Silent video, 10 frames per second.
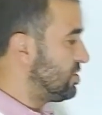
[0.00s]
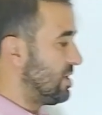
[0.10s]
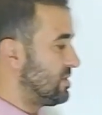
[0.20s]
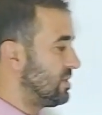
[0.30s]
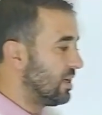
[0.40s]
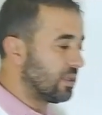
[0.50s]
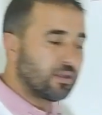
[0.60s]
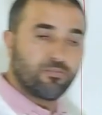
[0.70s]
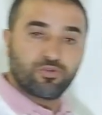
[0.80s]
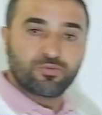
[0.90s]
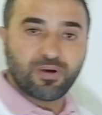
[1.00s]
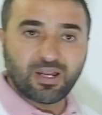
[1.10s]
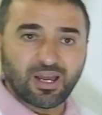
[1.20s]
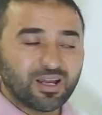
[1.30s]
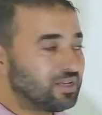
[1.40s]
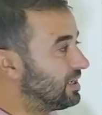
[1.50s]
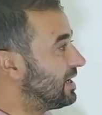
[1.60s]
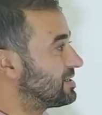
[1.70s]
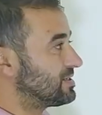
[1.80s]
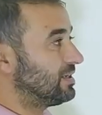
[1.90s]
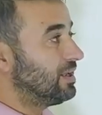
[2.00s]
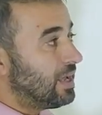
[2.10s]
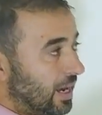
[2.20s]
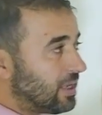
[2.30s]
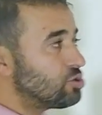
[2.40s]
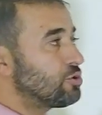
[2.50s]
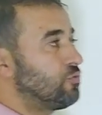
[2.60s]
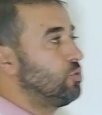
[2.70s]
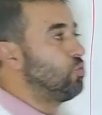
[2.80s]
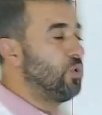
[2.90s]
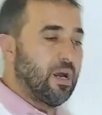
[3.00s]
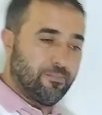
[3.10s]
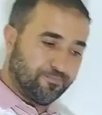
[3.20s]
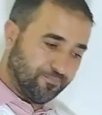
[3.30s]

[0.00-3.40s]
ايجاد صيغه مجمله للارسين هيا نشوفوا الاولى